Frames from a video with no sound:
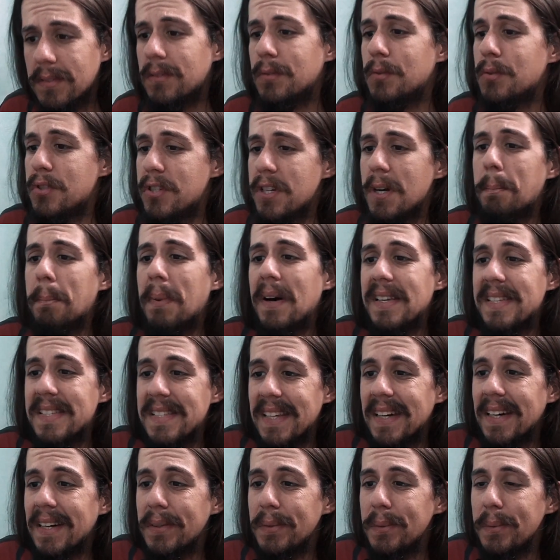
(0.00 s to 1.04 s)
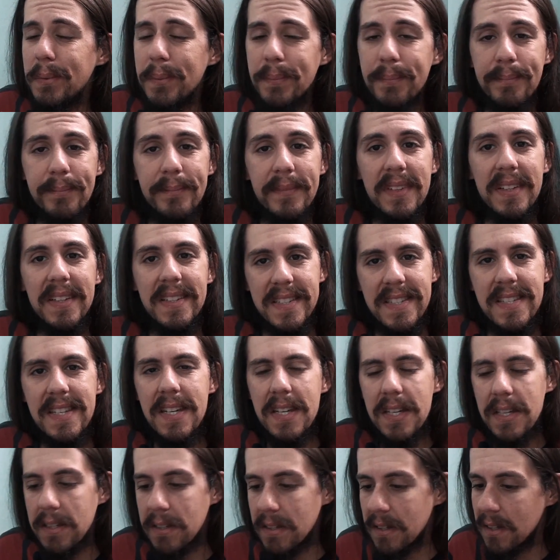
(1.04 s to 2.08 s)
no dia passado?
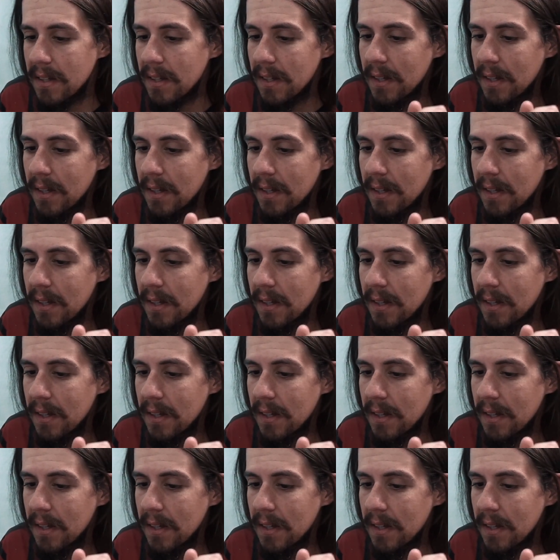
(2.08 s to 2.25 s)
Sim,